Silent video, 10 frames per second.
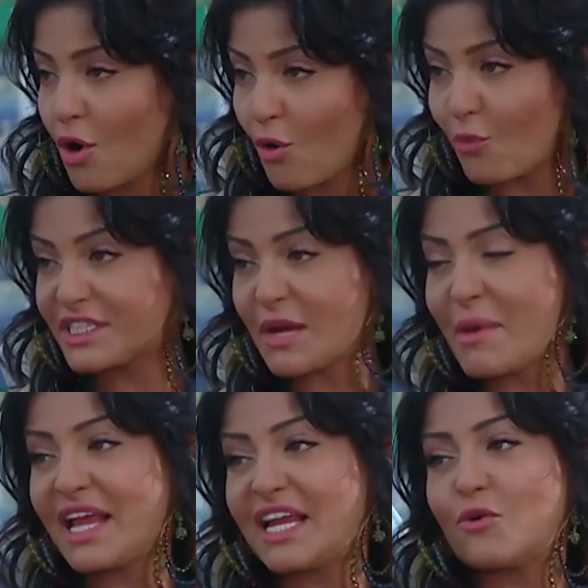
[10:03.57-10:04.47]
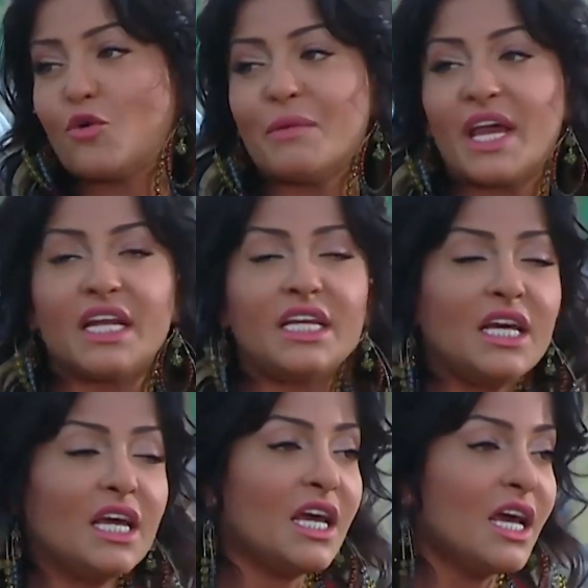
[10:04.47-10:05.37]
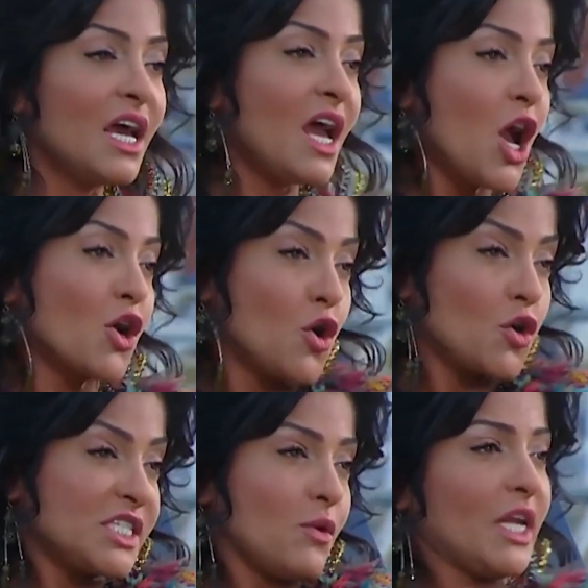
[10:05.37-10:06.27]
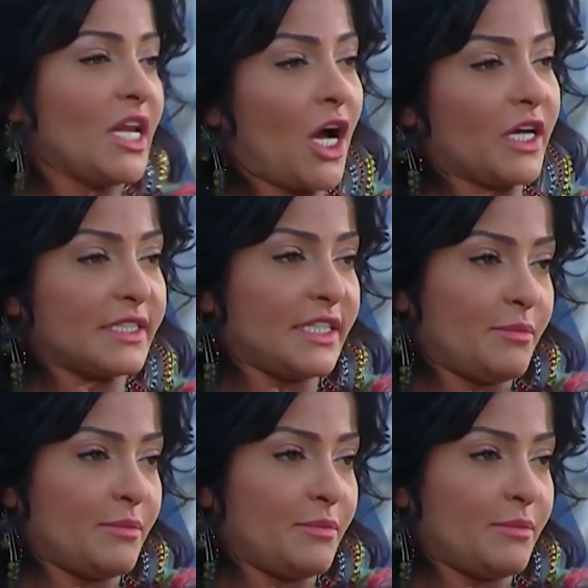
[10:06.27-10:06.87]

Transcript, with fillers: وانت مالك ومالي جوزي ولا خطيبي